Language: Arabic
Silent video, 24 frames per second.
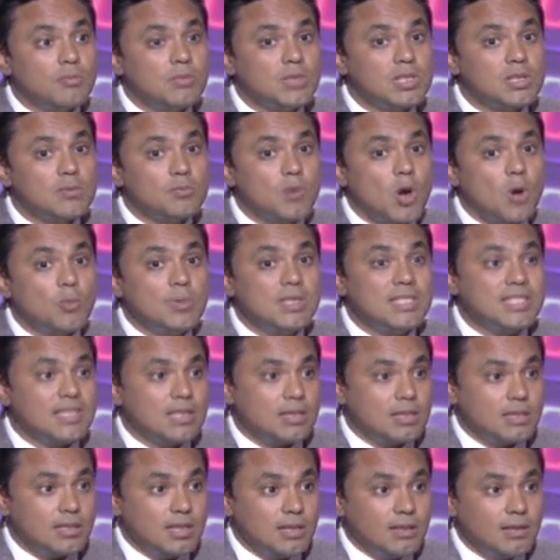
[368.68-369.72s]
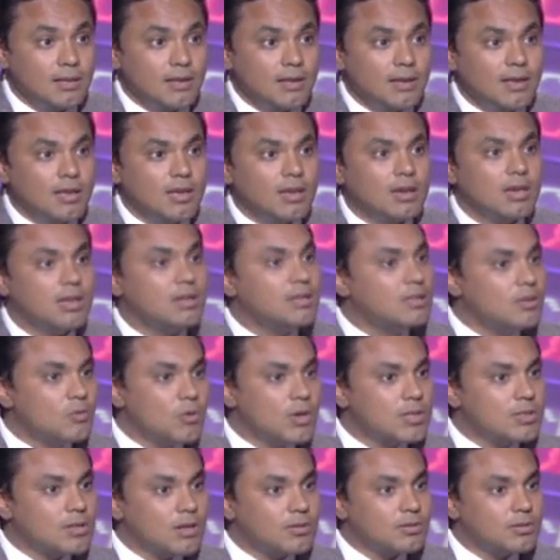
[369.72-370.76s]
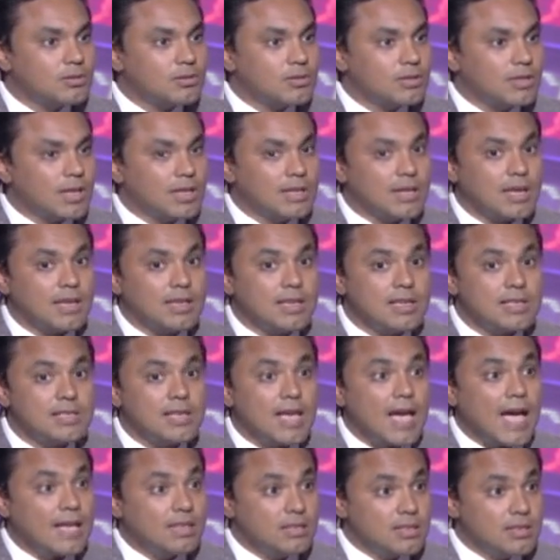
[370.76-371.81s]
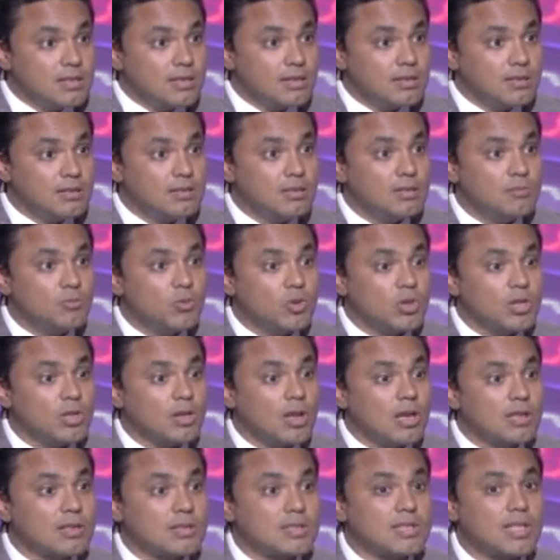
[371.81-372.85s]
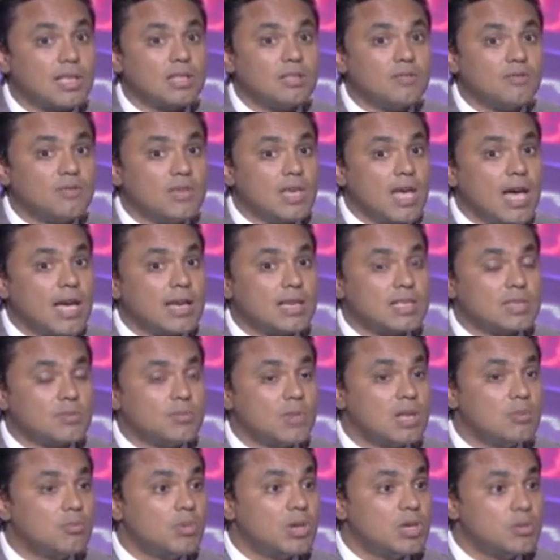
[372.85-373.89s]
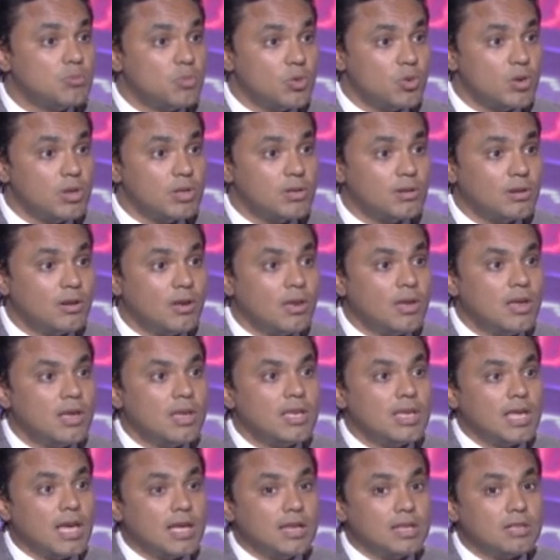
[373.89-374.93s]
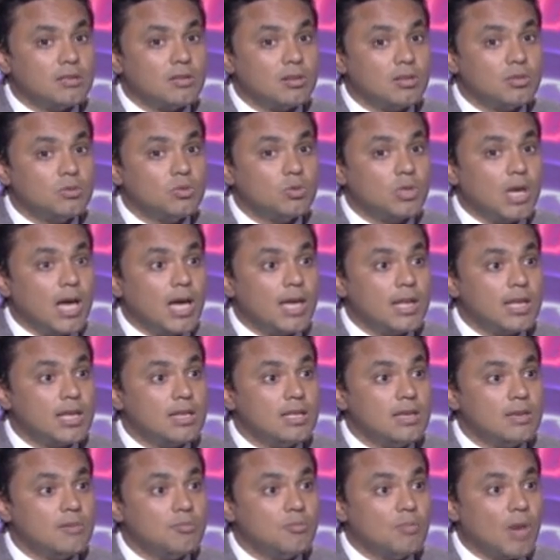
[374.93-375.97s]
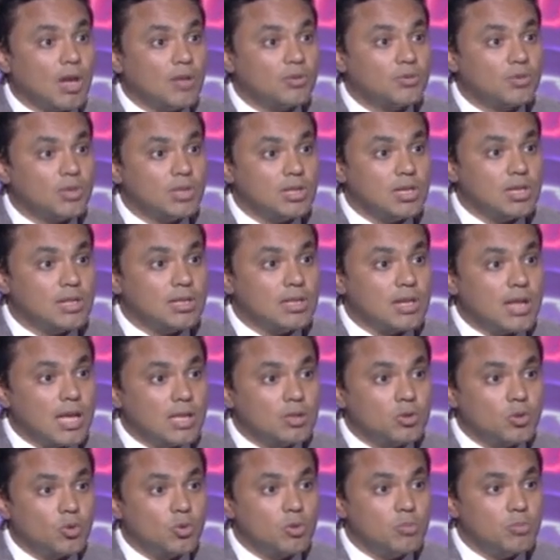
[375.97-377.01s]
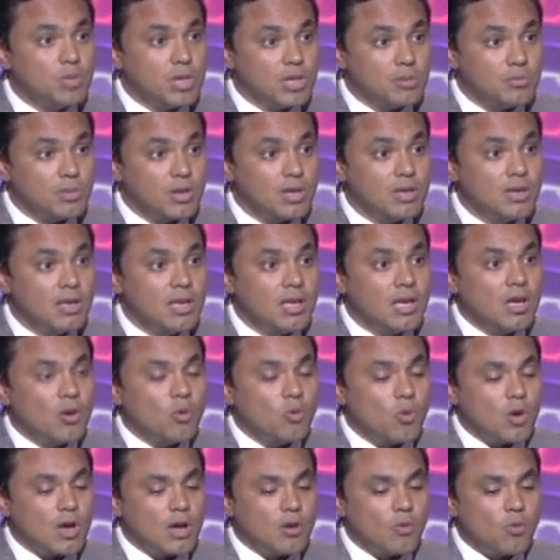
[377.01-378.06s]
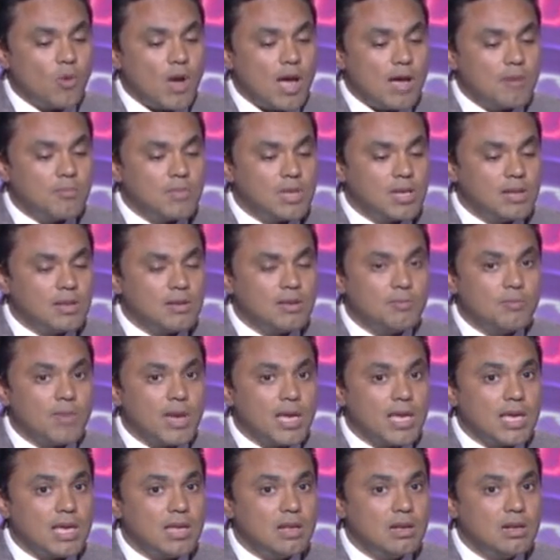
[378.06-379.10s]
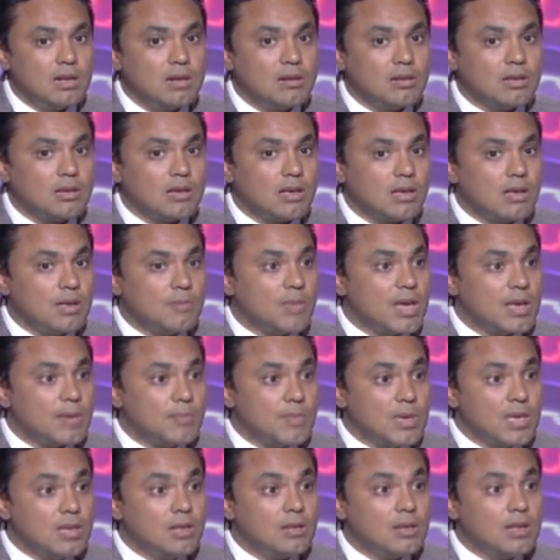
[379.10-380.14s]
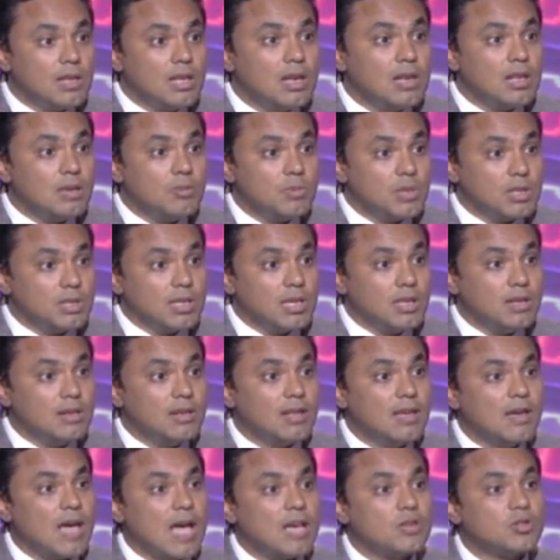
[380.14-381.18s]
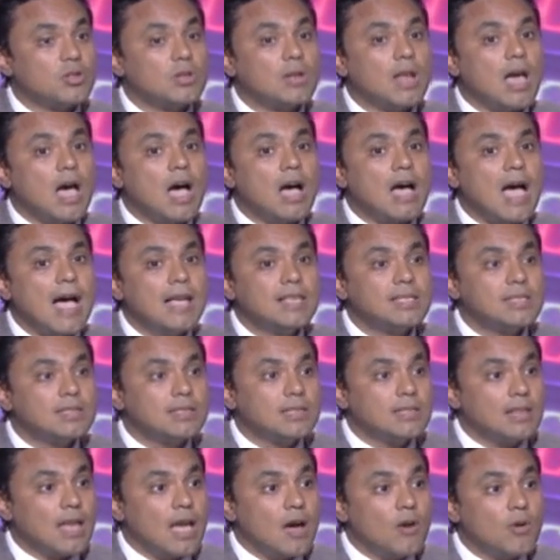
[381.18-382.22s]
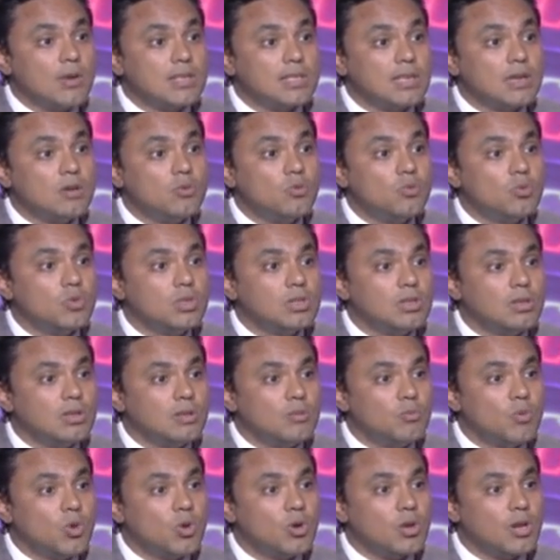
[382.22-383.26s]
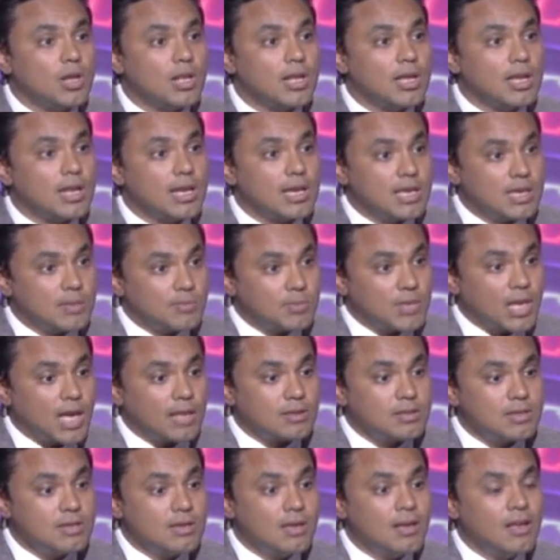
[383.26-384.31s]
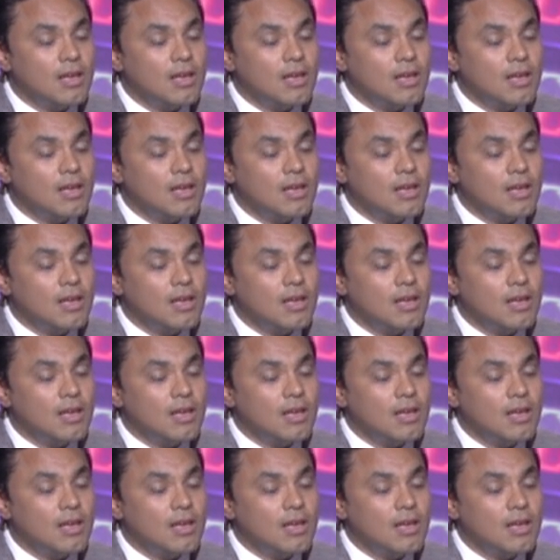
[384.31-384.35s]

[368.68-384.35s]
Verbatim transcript: بنسمعه من سنتين غير دلوقتي حضرتك يعني اجهزه حديثه جدا ممكن استخدم فيها حاجه اسمها الباي بولر يعني تردد حراري عن طريق ان انا ادخل بابره واعمل مجال ما بين الابرتين عشان احسن او ازود البؤره العلاجيه بتاعتي